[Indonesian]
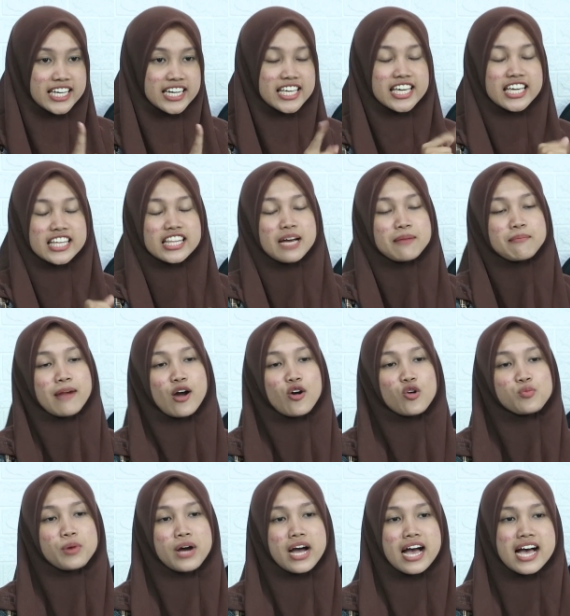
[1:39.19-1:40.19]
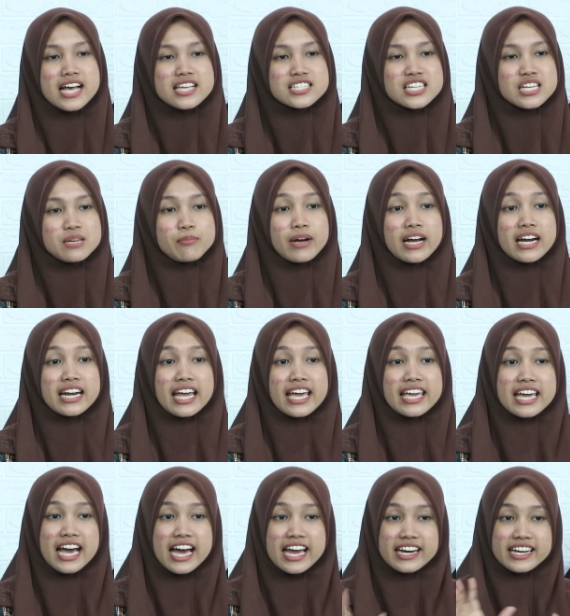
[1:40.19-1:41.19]
ini kita mau bahas nih mengenai
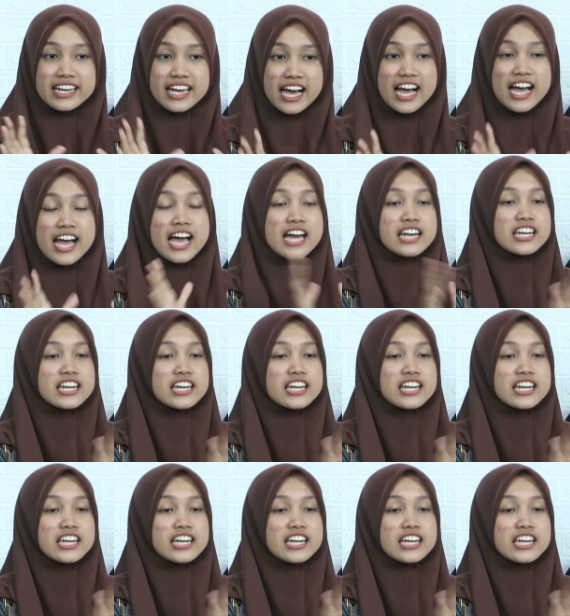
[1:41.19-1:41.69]
harga